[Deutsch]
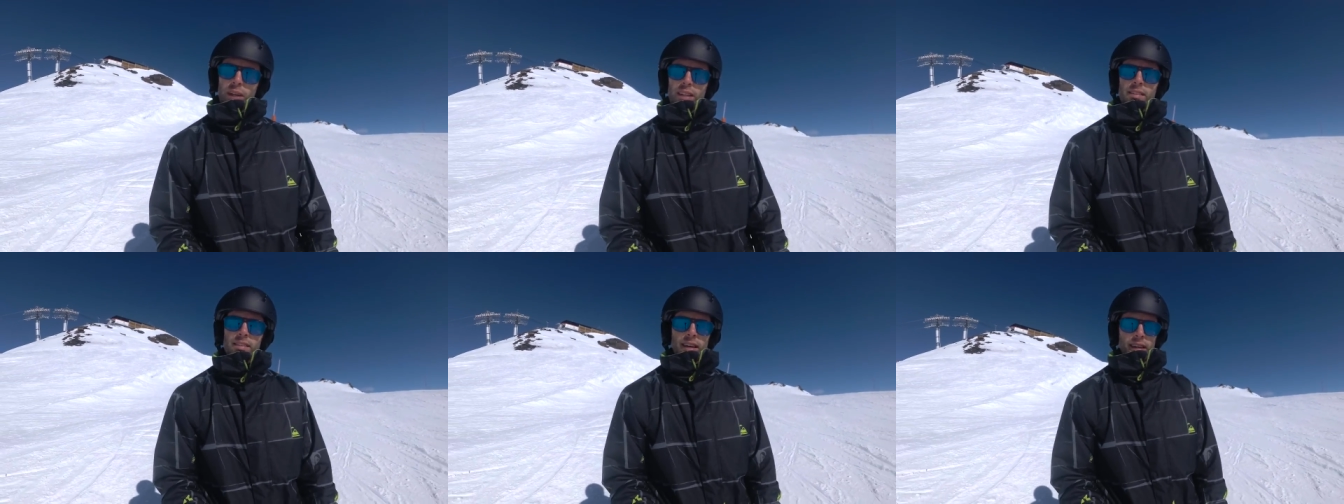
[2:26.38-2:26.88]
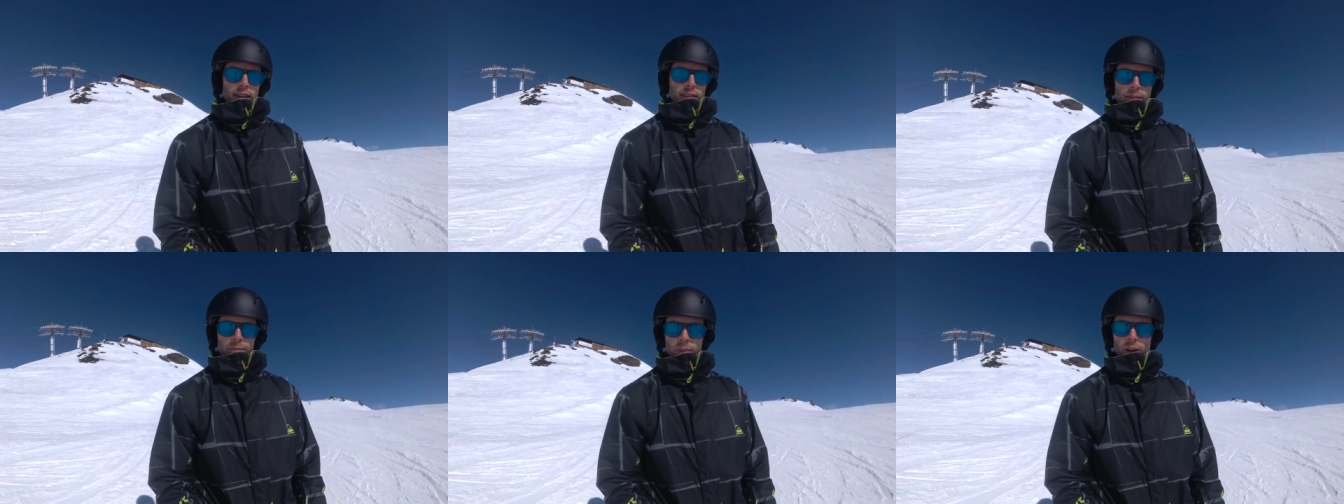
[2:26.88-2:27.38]
hin
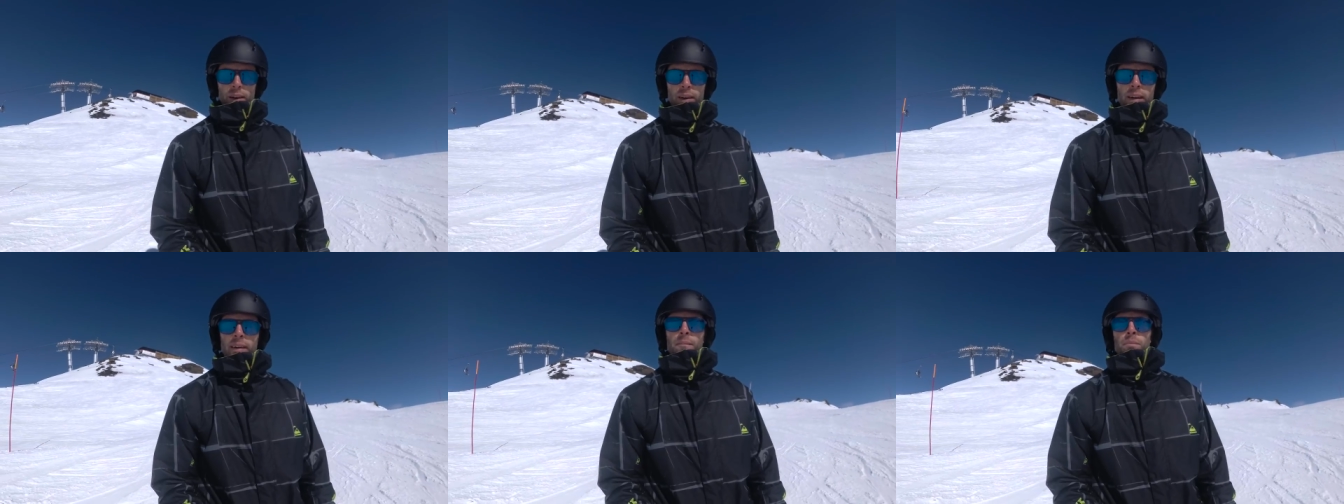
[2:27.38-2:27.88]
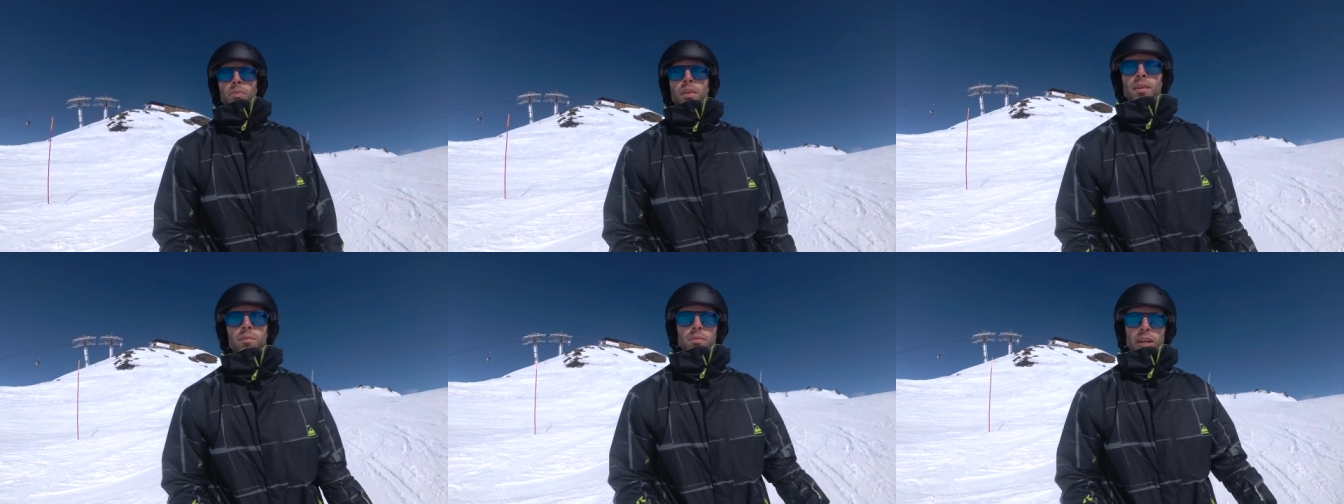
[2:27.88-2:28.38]
zeigt. Ja.
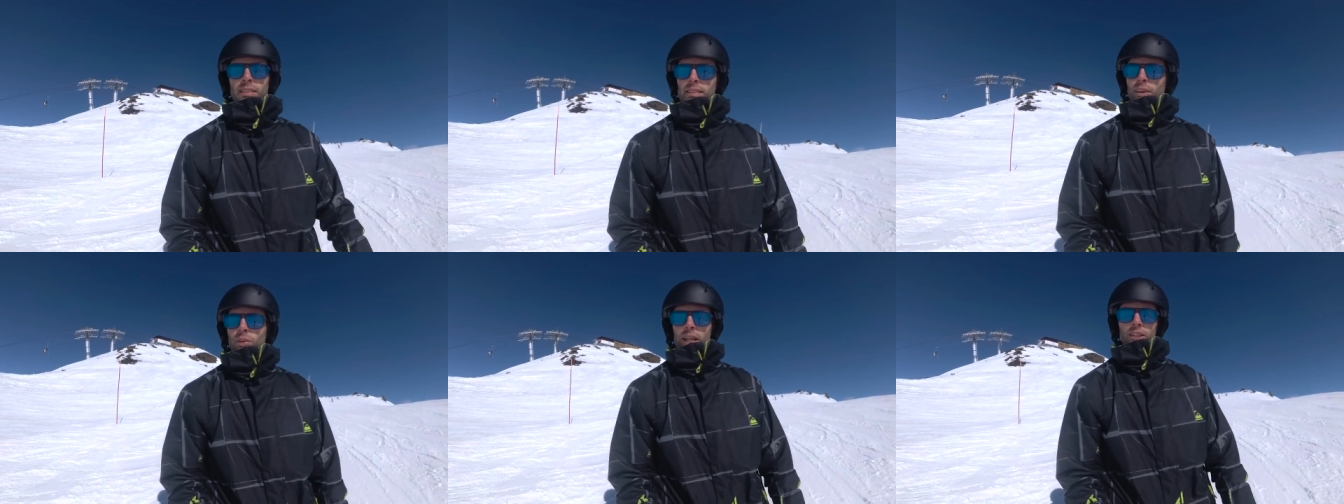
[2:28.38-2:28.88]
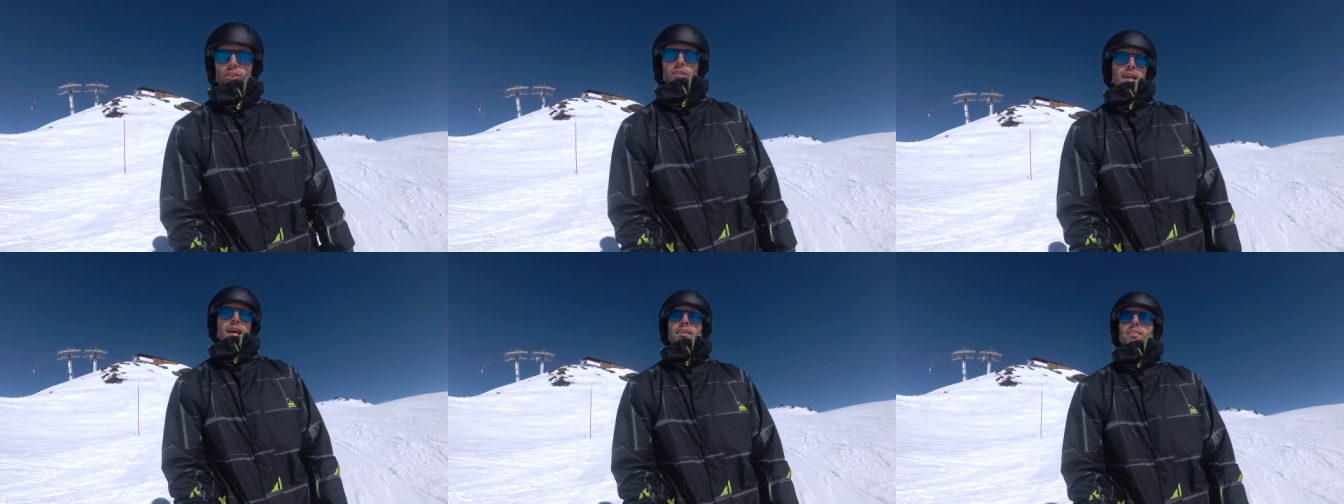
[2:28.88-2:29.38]
Das ist auch jetzt schon
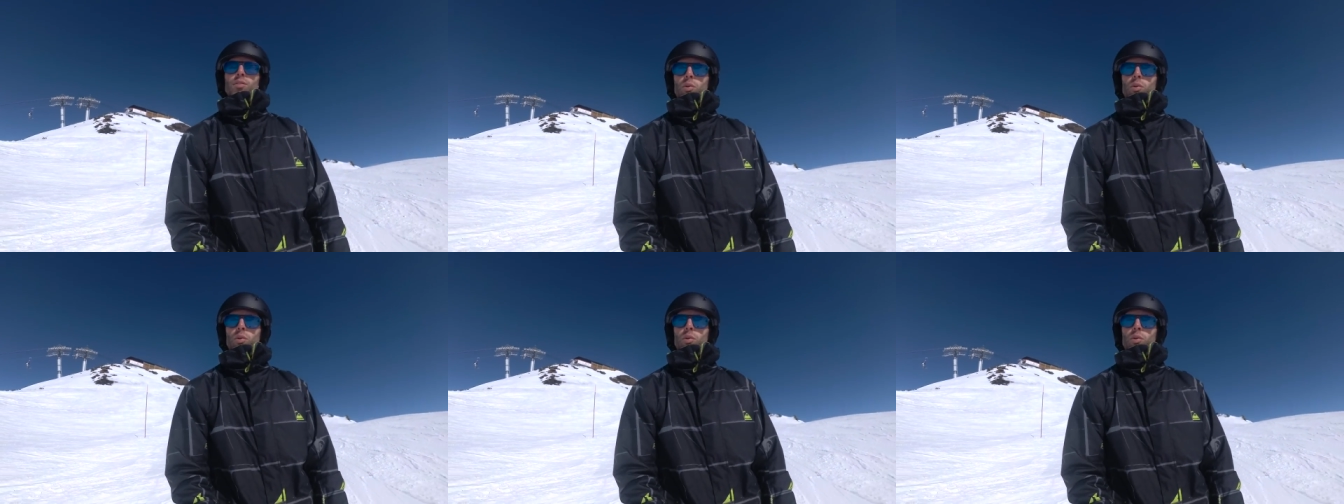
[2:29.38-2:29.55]
die erste